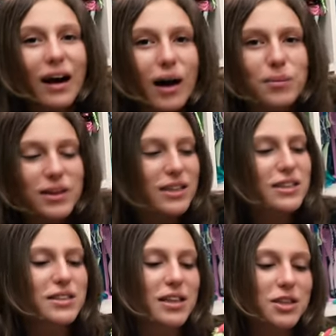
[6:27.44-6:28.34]
а мне
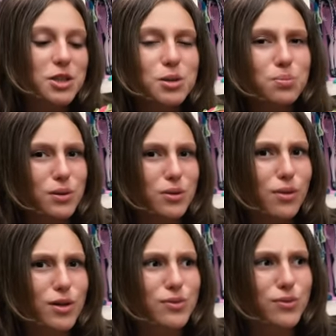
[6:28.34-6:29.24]
достаточно
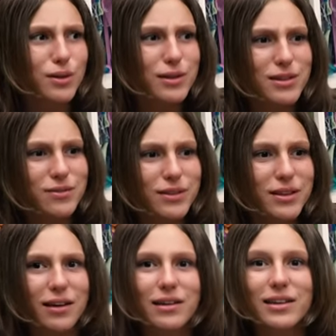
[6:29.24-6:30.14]
потрогать волосы
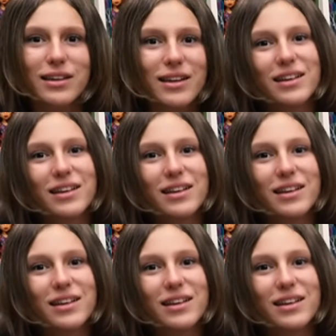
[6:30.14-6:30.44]
Венеры. Я,